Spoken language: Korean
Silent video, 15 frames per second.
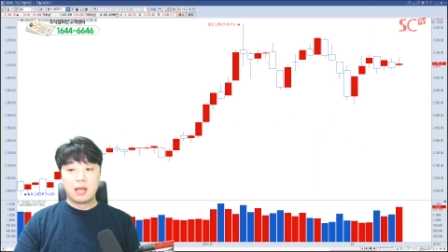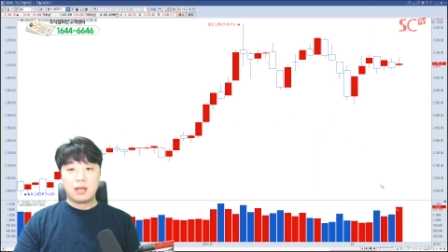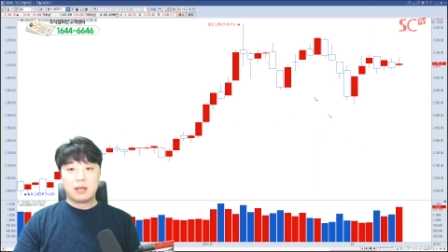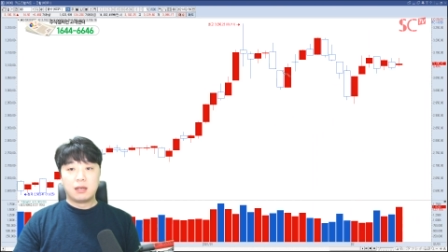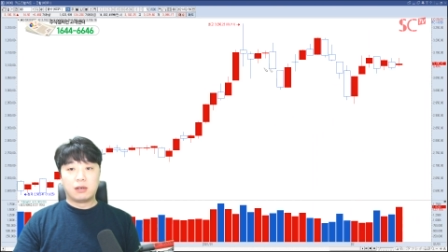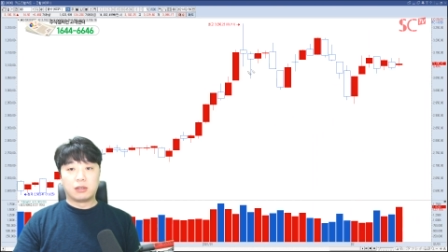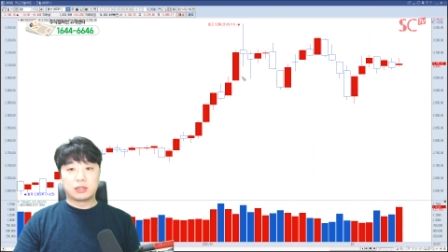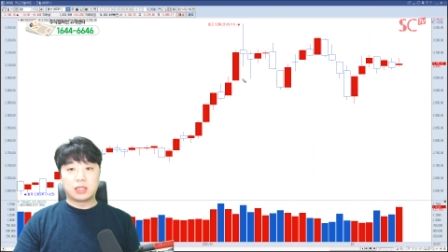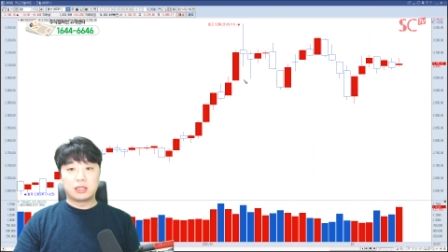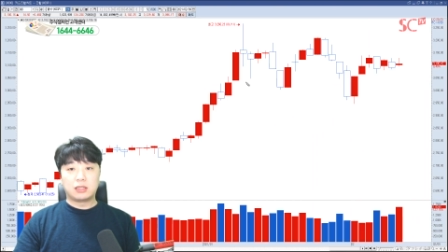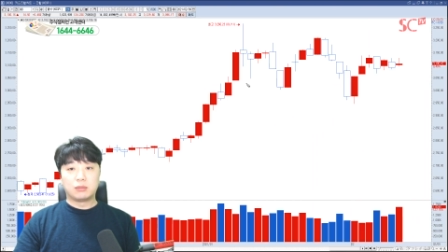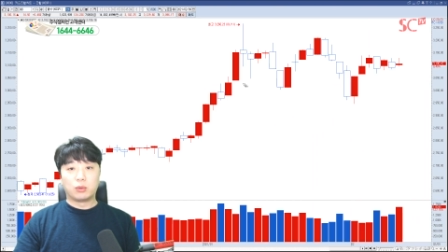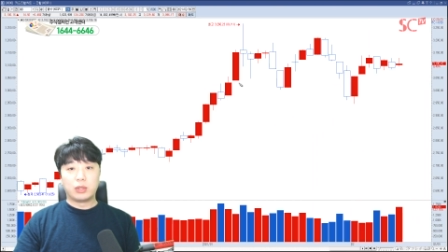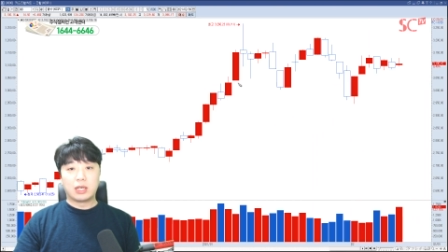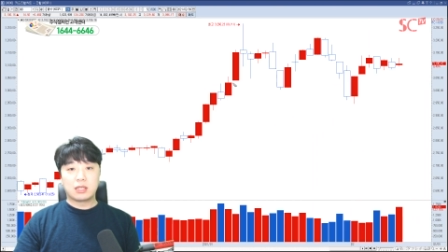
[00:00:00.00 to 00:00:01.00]
어,
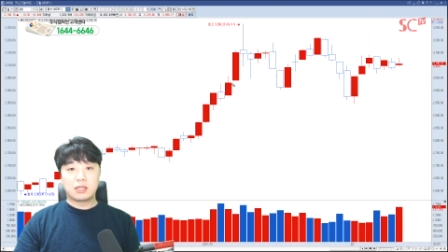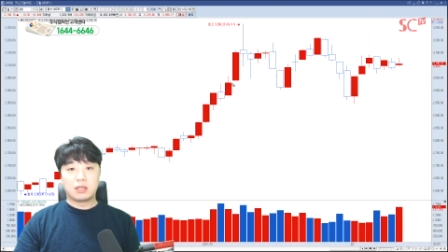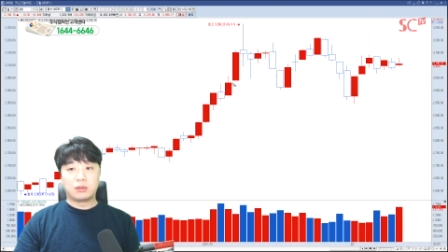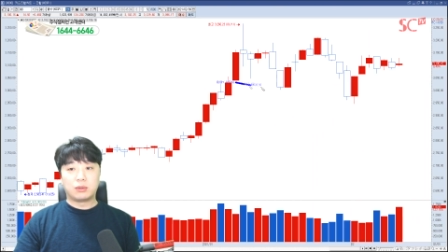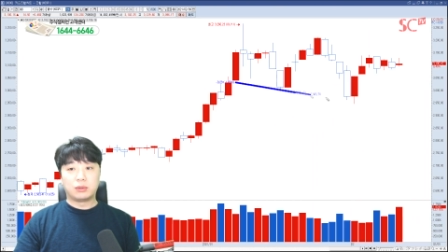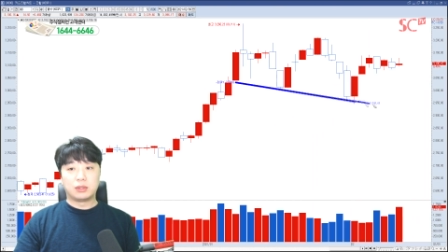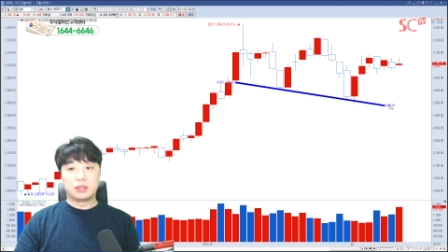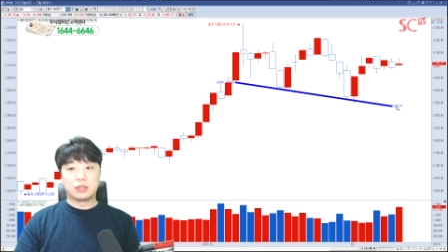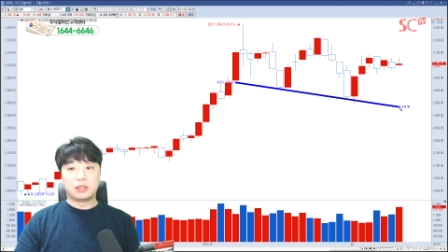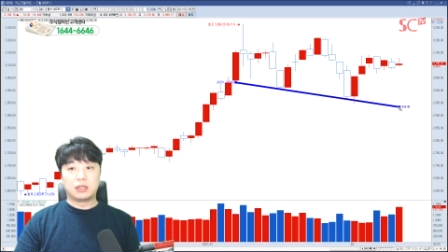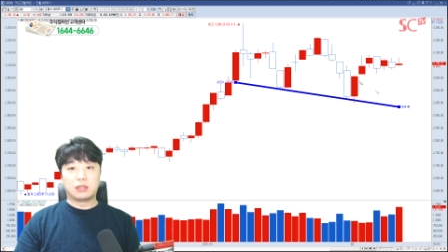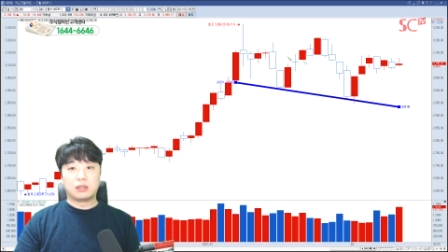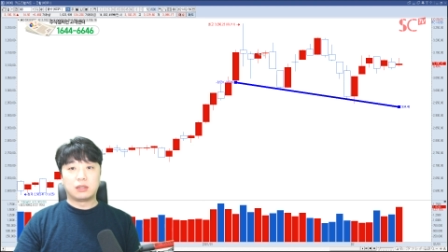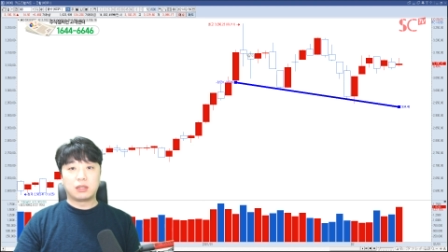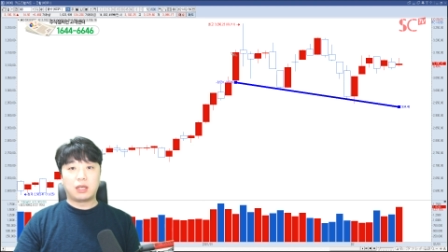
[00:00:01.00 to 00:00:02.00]
차트 모양상으로는
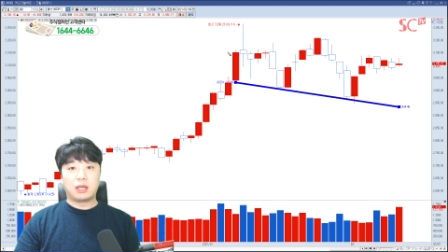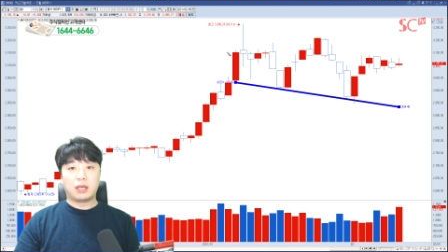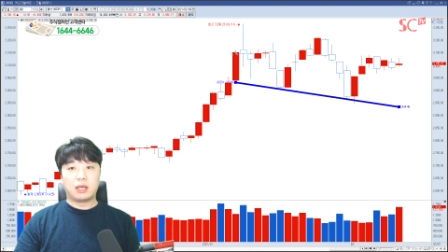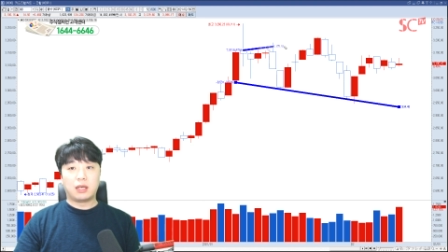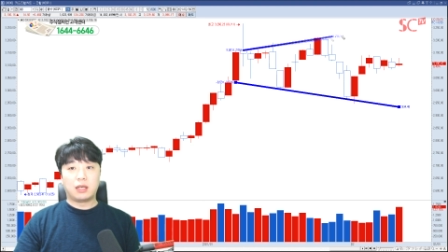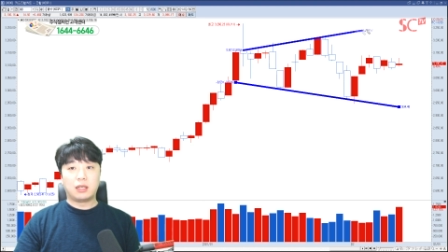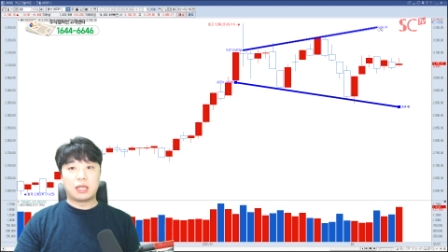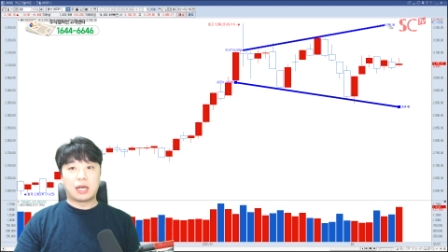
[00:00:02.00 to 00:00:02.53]
이렇게